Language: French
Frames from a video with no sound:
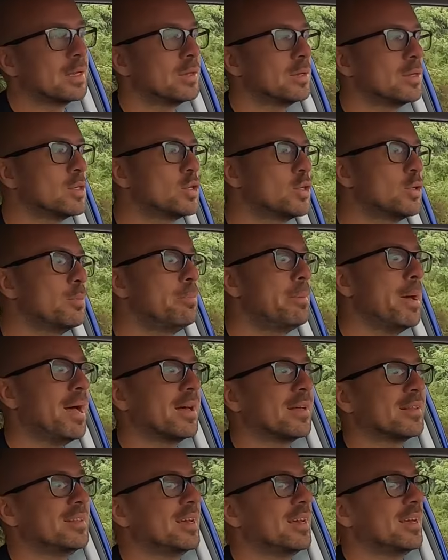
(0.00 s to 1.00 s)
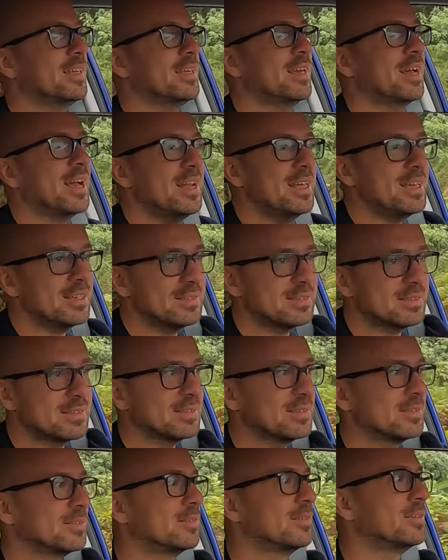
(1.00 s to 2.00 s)
je pars derrière Alex.
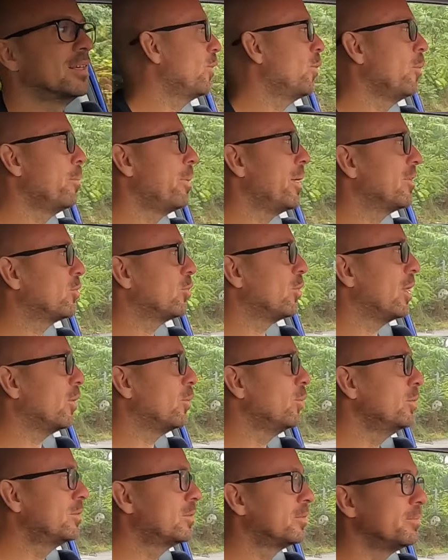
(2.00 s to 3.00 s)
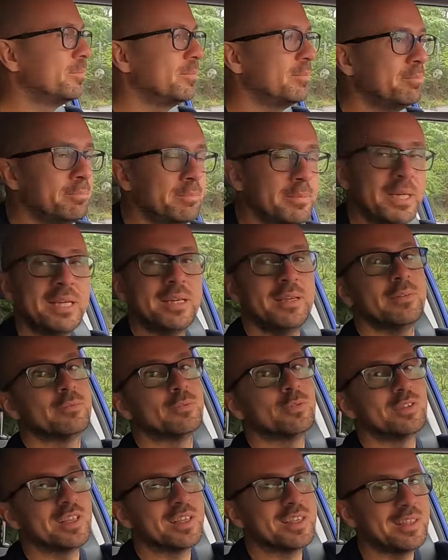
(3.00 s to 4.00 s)
On part sur la route. Mais
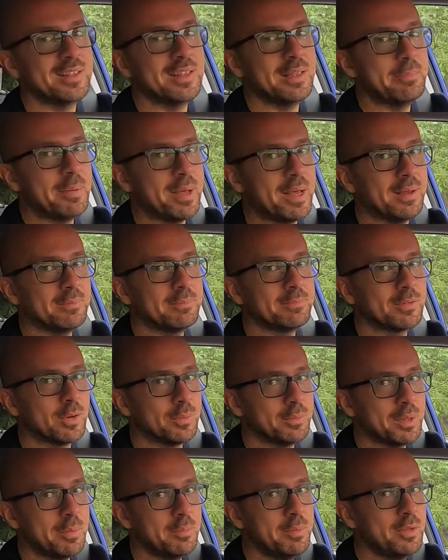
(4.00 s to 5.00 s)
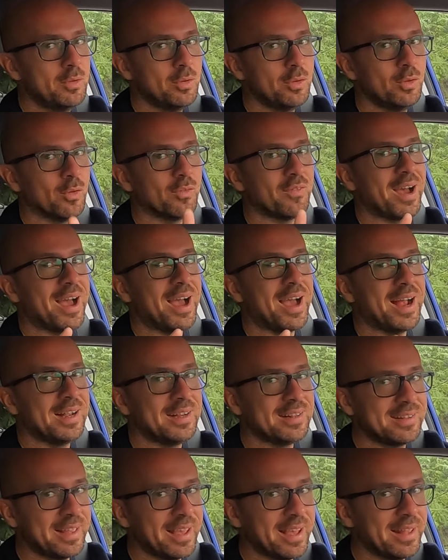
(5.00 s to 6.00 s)
vous inquiétez pas, comme d'habitude, on va
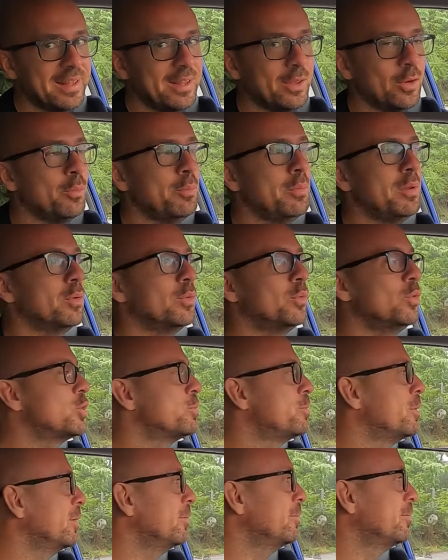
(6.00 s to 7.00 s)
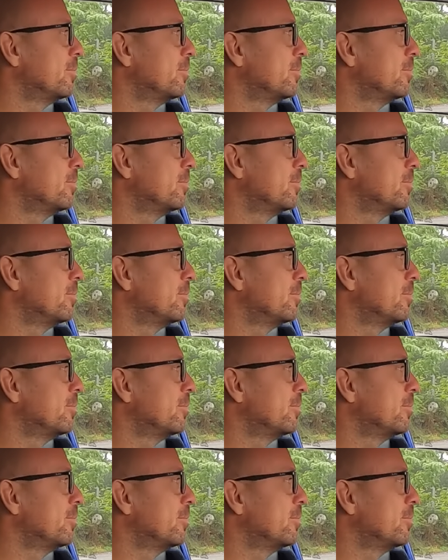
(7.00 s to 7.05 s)
alterner au milieu du chemin